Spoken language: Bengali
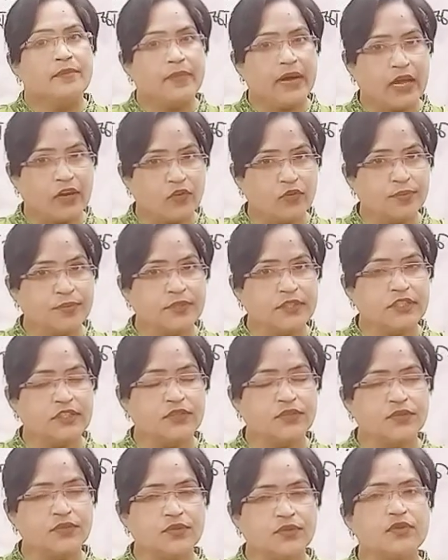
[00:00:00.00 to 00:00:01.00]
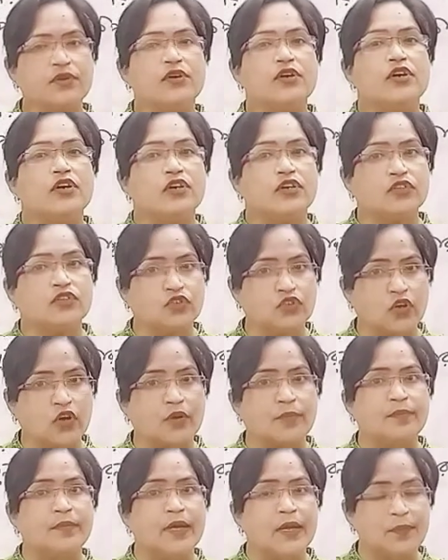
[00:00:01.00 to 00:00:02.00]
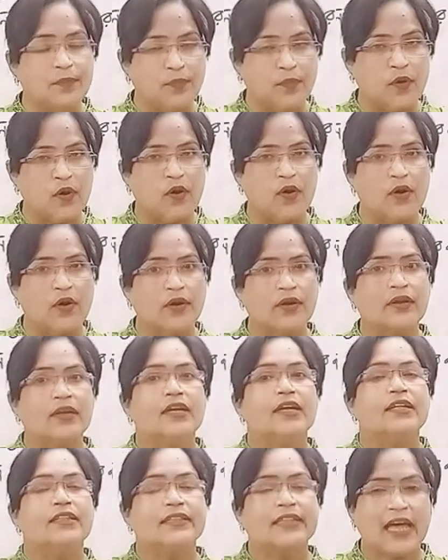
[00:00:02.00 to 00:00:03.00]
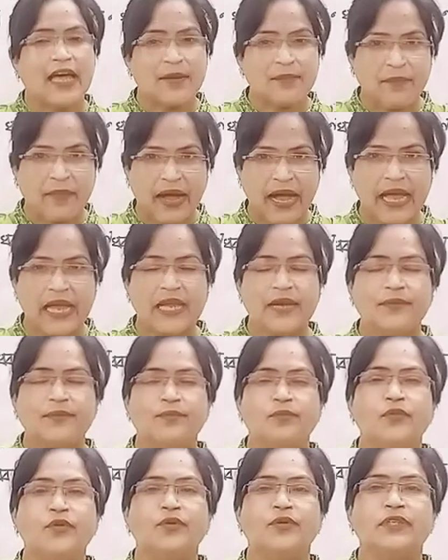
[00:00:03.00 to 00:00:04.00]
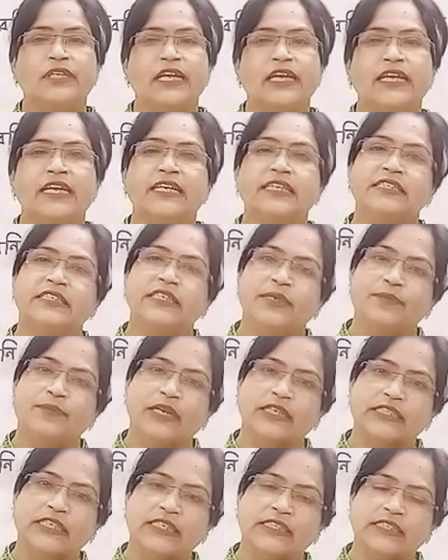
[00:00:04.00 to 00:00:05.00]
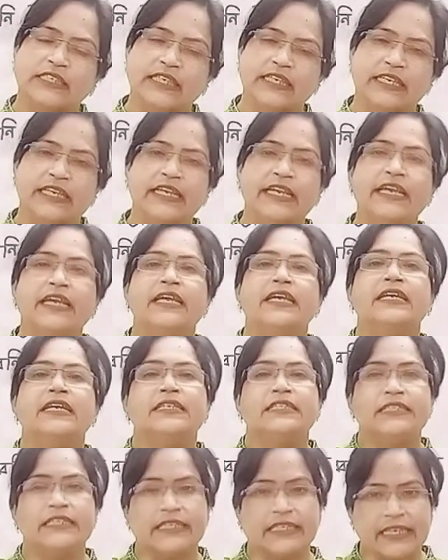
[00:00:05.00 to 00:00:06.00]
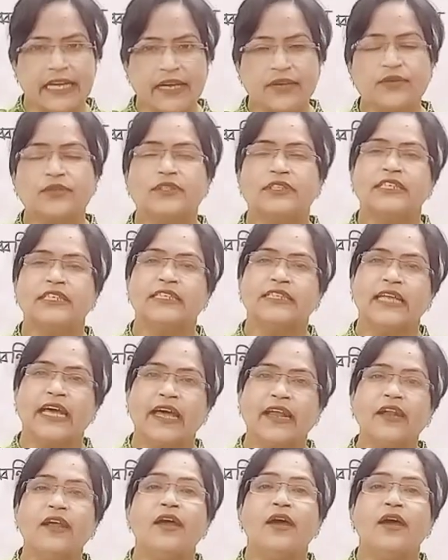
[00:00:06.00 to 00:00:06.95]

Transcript: মানব শিশু জন্মের পর তার মায়ের মুখ থেকে যে ভাষা শেখে সেটাই হচ্ছে তার